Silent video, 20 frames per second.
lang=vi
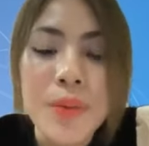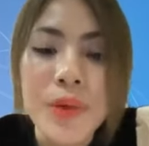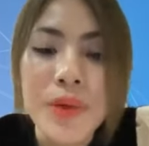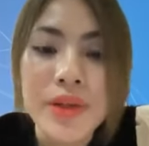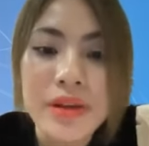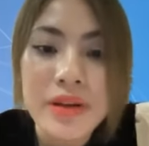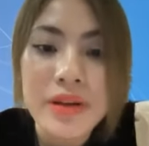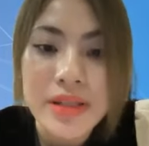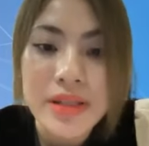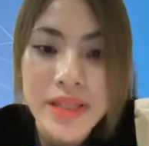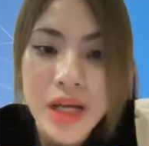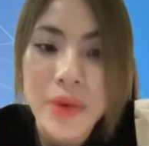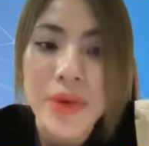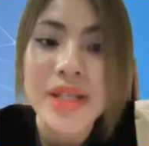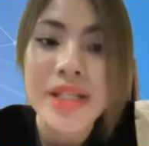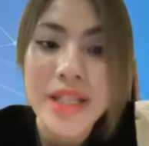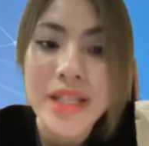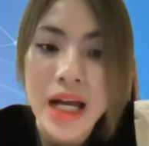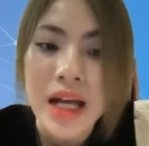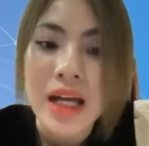của những người giàu
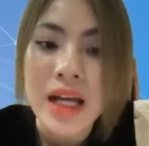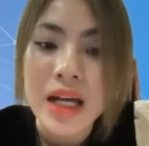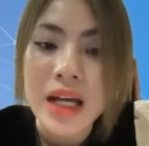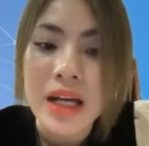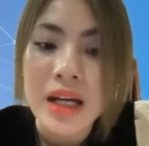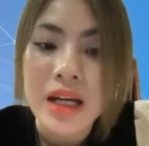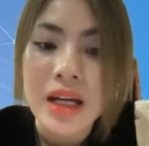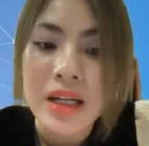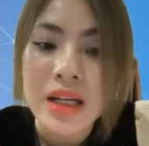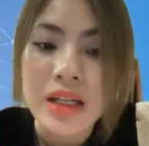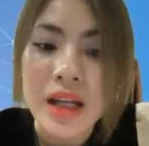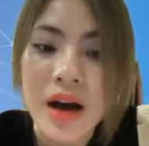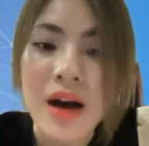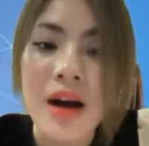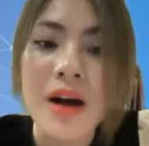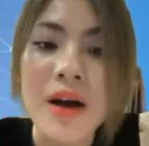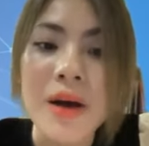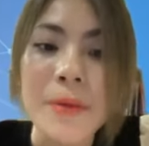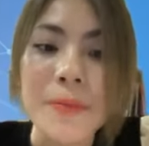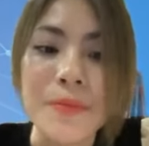anh chị ạ.
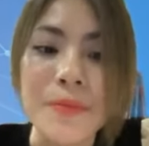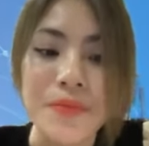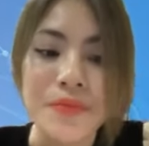Đó.